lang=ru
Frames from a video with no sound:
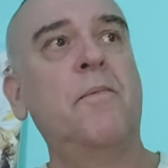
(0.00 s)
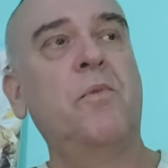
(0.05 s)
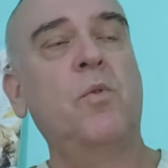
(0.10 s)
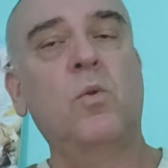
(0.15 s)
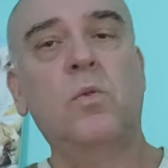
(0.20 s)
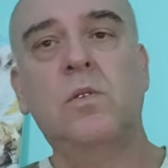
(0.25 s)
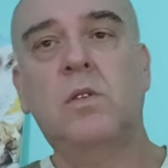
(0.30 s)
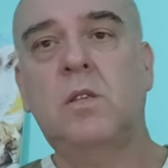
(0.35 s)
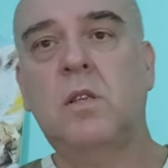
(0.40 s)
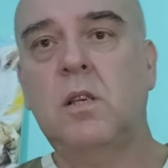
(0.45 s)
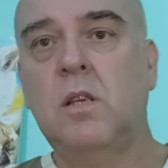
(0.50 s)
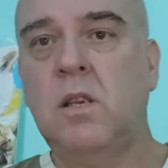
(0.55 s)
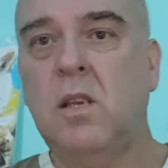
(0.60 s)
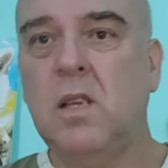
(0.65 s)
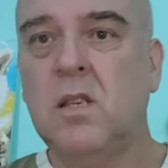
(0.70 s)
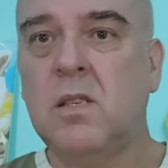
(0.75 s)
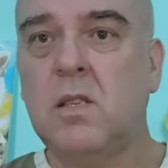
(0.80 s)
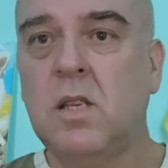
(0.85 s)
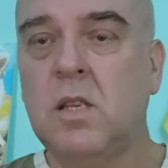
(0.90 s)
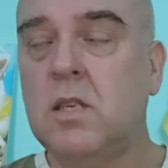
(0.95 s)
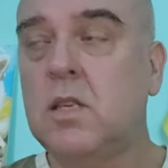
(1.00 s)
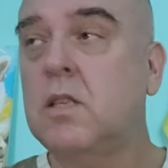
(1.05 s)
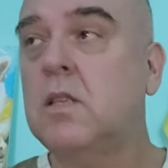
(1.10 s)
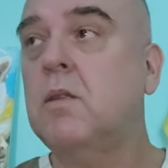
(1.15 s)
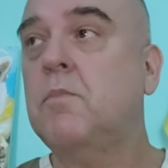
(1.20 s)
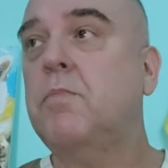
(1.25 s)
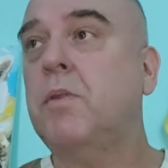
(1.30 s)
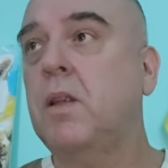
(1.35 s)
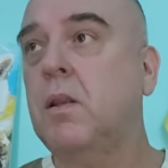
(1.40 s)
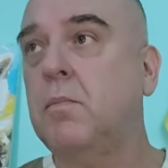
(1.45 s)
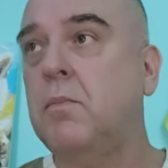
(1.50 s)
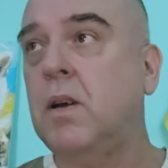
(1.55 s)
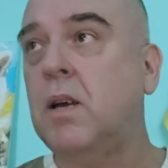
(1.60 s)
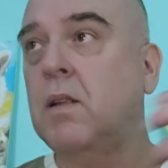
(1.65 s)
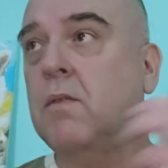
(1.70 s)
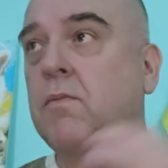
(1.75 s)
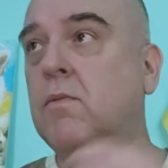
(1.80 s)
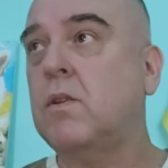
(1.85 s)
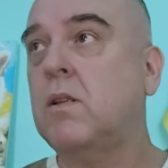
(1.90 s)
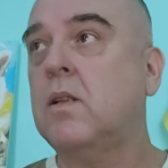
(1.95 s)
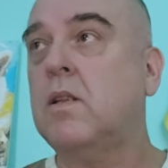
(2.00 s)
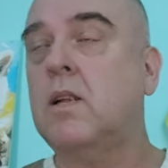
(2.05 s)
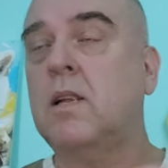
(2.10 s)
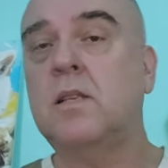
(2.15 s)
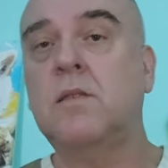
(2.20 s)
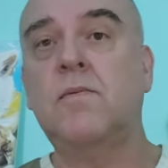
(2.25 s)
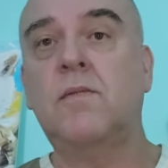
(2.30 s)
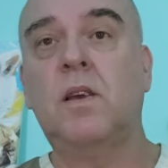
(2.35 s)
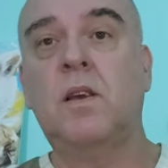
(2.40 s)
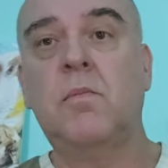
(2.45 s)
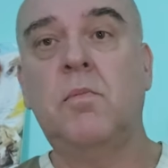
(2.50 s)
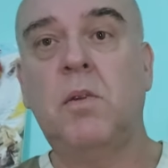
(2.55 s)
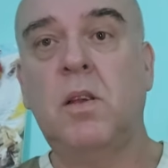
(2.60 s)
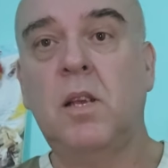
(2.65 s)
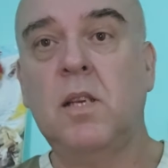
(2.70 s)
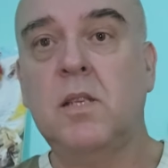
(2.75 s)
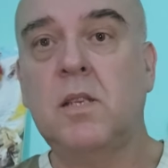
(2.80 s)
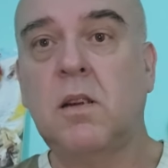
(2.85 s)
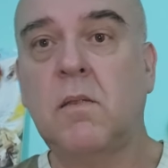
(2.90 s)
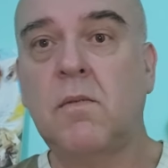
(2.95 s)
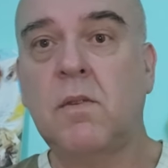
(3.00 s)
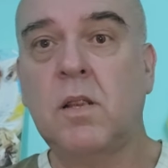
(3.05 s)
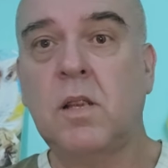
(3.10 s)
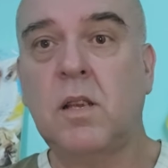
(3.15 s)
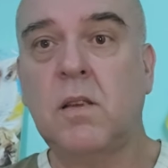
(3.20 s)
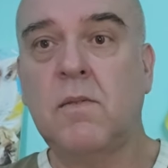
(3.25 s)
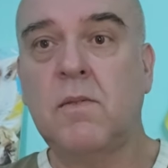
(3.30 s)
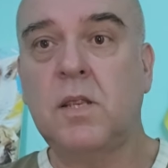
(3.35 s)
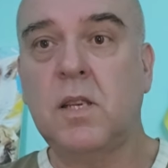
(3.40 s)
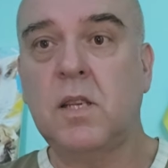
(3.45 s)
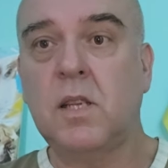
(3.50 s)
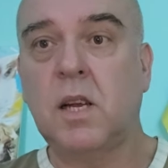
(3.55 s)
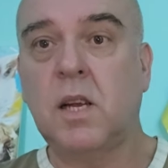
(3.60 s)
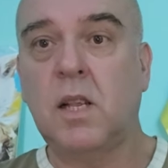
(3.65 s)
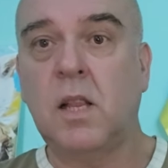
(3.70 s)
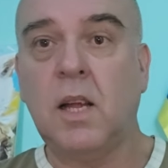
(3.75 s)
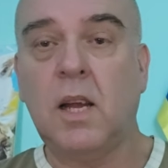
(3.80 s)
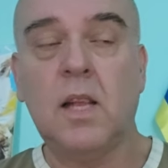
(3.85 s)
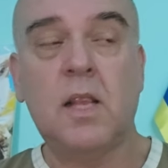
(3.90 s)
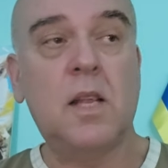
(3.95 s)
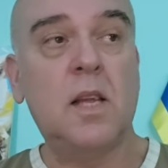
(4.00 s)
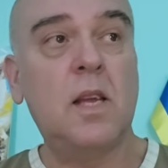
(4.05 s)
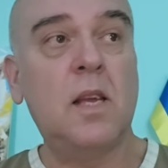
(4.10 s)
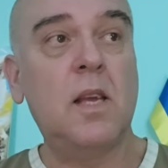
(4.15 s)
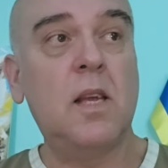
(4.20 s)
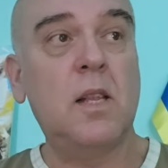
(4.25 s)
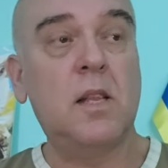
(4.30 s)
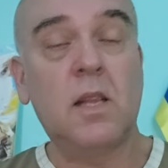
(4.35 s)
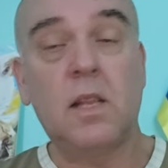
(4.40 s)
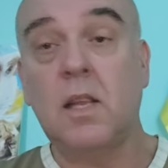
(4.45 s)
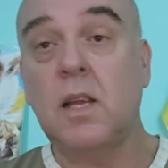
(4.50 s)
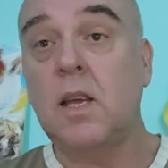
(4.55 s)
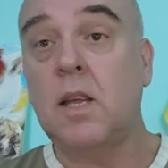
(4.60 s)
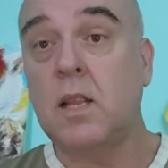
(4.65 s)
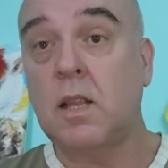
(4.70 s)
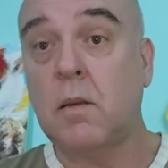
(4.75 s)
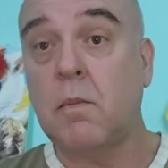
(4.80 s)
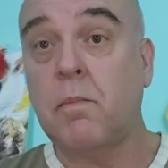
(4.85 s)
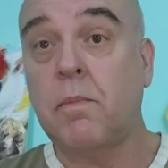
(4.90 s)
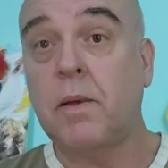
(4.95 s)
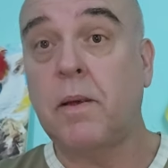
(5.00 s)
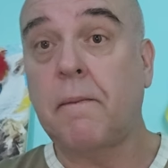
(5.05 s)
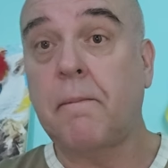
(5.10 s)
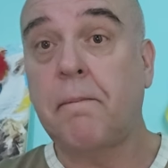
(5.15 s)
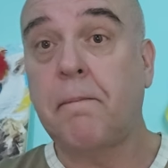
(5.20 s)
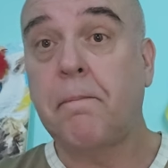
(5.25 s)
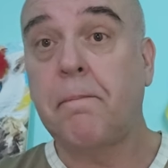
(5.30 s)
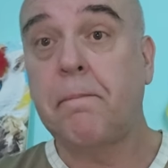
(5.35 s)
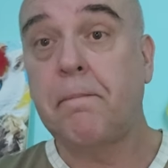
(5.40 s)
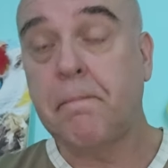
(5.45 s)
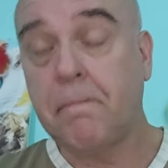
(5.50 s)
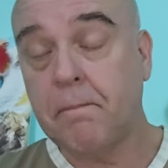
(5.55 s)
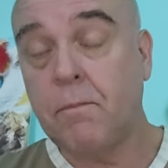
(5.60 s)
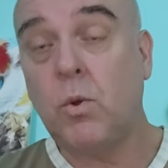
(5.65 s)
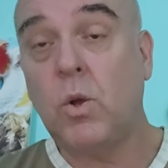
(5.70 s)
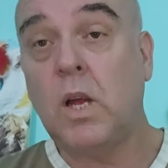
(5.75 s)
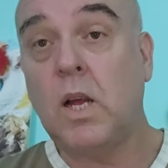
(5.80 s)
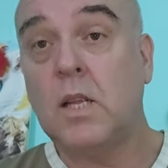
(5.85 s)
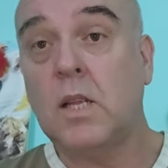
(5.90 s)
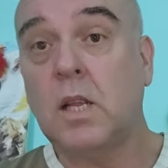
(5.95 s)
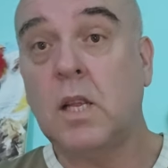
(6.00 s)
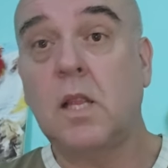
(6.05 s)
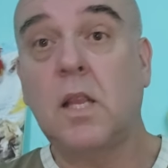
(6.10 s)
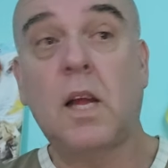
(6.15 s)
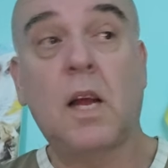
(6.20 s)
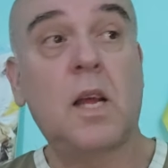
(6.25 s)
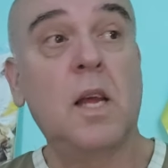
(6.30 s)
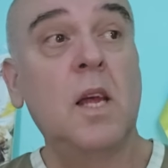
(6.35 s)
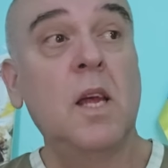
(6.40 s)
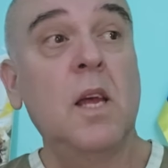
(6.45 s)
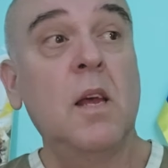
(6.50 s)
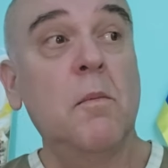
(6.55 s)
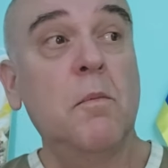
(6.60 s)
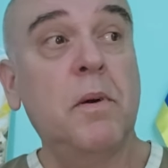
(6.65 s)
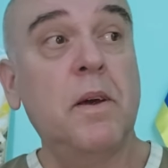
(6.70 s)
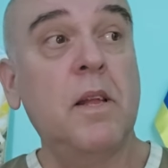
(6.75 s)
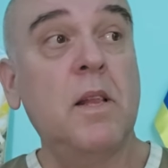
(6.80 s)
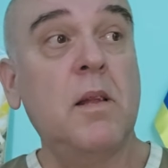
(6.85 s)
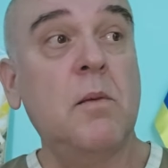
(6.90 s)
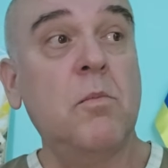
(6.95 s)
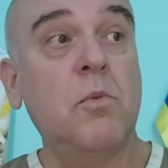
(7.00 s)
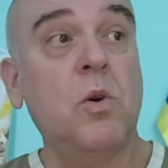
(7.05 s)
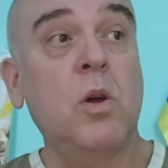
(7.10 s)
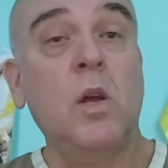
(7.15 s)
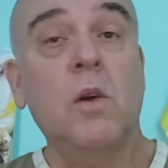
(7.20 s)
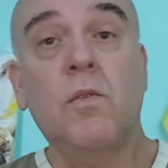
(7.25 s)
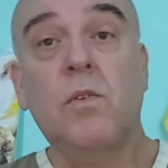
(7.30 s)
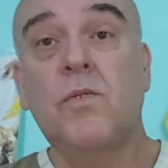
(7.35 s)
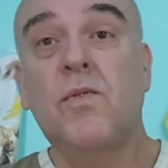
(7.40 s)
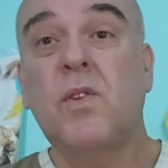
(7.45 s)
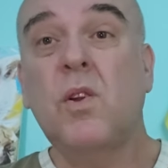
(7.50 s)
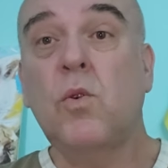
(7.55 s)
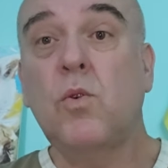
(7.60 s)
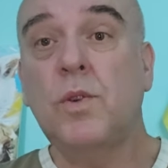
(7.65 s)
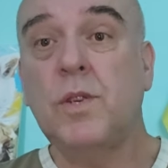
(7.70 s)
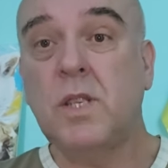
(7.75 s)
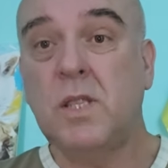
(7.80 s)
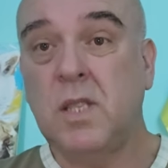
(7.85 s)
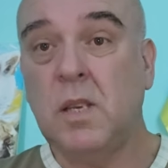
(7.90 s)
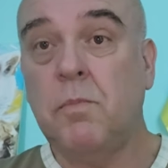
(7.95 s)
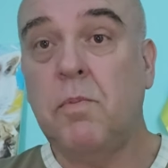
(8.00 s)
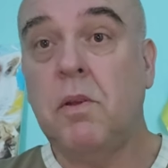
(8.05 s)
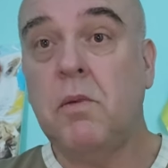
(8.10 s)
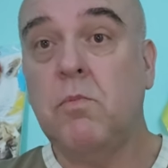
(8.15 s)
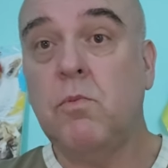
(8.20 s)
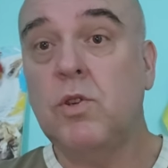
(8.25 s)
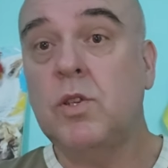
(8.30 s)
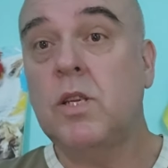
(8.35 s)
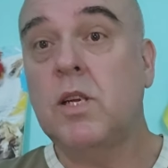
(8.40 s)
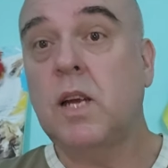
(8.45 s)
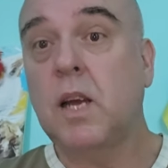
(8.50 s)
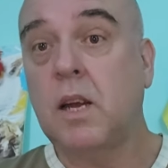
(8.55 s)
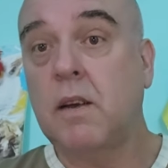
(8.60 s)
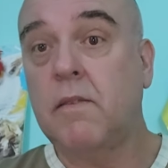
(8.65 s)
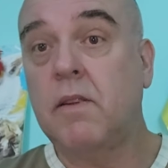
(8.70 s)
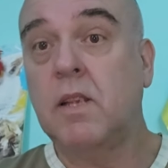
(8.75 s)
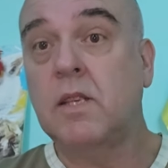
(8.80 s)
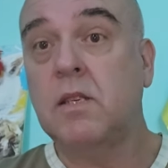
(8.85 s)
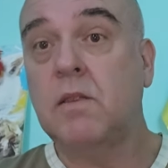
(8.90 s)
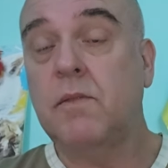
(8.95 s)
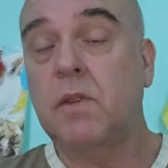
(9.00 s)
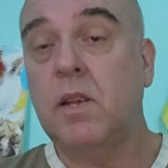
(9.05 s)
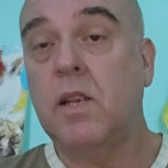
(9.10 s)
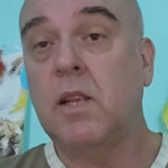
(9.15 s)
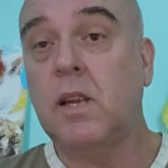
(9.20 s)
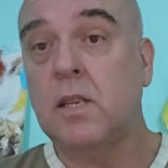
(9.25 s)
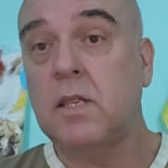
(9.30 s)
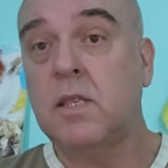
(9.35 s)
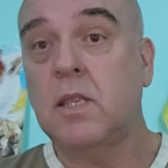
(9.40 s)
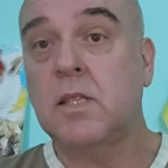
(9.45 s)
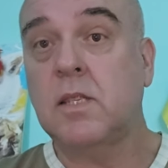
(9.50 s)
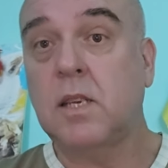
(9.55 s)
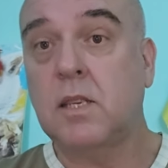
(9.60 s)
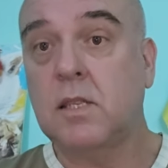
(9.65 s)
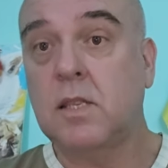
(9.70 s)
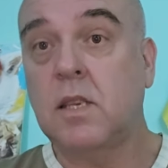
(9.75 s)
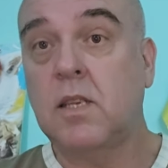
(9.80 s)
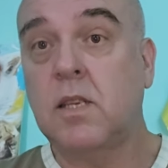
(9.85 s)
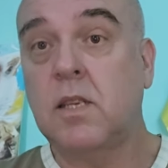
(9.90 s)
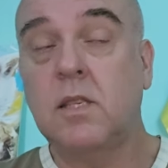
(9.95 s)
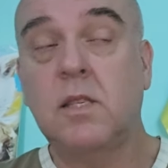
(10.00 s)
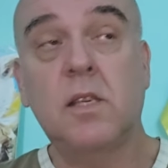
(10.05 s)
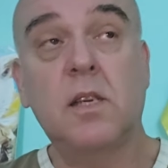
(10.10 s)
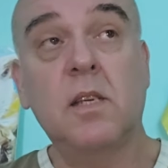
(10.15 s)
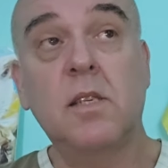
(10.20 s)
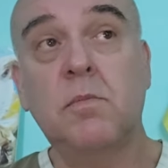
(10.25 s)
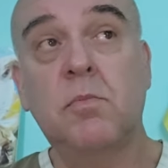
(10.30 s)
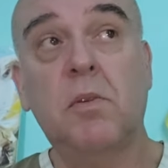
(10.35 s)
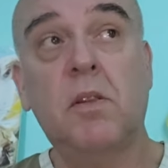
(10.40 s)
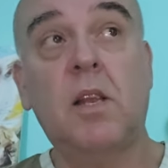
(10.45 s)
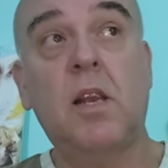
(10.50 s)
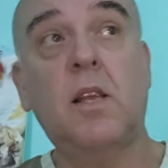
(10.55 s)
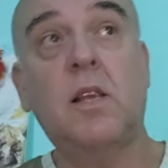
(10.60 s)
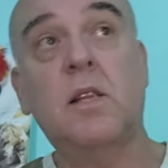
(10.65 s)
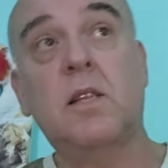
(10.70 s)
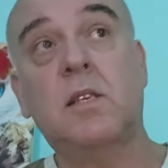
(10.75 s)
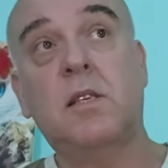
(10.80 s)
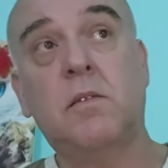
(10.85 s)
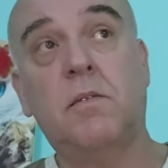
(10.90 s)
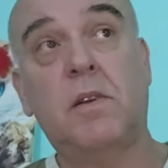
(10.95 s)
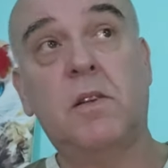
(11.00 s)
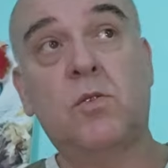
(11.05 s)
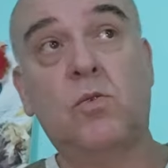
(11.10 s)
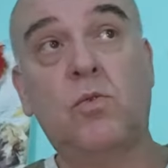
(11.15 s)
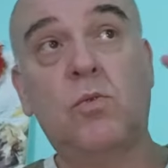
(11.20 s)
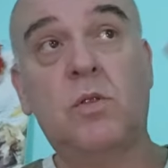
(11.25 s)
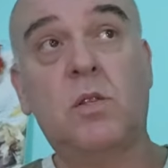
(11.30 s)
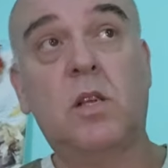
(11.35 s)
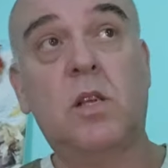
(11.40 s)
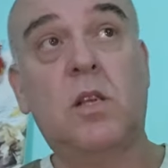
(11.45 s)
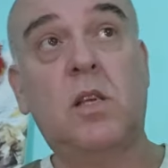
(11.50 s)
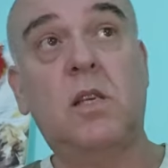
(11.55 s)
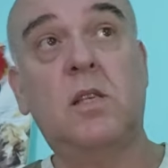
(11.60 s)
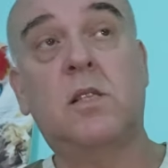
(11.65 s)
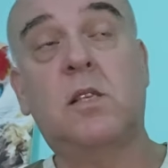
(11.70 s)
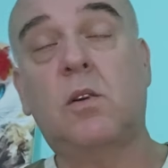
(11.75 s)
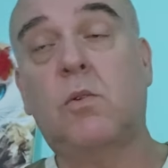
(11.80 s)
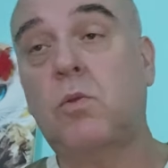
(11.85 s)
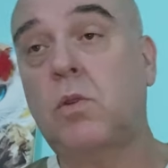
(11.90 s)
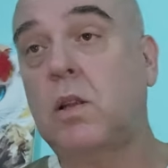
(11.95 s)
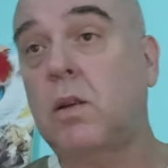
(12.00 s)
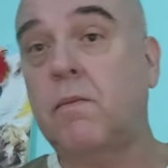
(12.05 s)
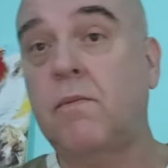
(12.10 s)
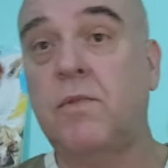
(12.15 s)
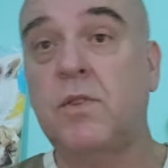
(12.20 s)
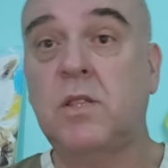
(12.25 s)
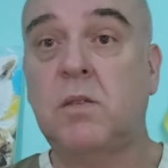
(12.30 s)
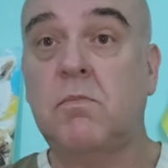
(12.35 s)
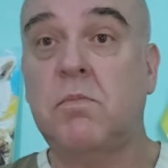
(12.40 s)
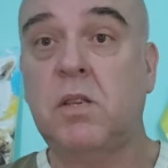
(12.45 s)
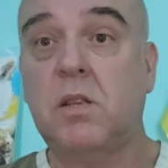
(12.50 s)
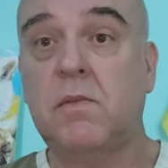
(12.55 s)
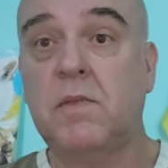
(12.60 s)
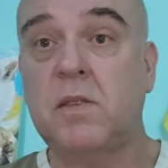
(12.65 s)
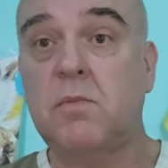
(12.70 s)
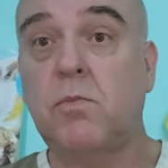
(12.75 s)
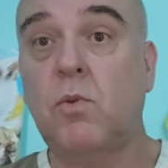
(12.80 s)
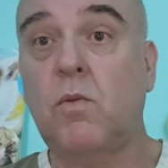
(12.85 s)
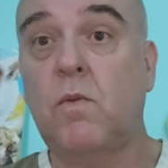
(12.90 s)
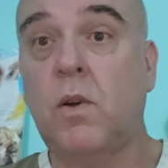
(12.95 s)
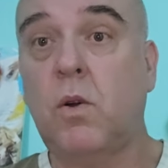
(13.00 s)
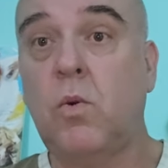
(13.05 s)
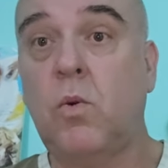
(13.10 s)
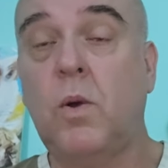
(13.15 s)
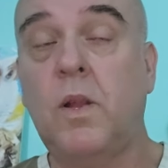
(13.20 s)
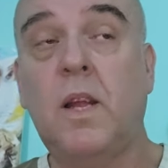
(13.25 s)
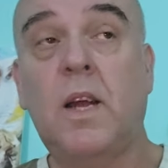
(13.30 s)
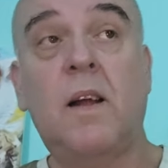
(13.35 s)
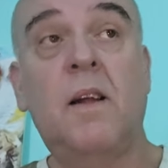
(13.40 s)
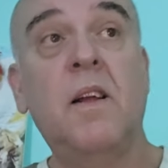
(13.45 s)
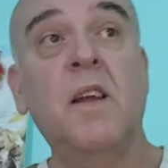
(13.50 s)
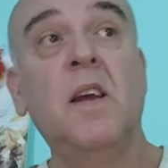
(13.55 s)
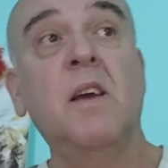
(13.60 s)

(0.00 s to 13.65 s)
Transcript: он сидит, значит, и принимает вот это от своих министров вот эти все доклады и т.д. и т.п. Ну, как-то так. Поэтому вот в такой же степени можно, как говорится, верить российской статистике. Смотрите на советскую статистику там 88 -го года,